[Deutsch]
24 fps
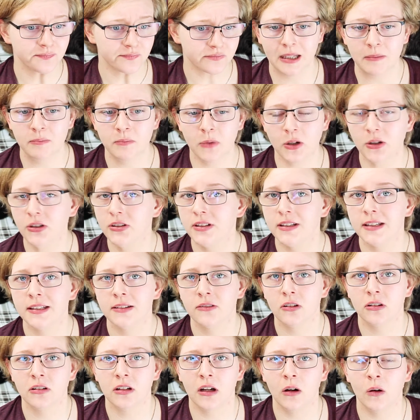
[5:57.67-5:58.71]
Und dann möchte
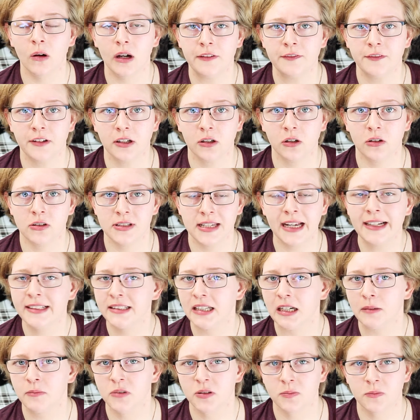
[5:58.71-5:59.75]
ich dort auch einfach
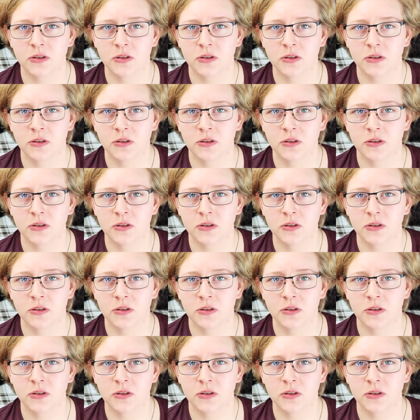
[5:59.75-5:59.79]
Kontakt haben.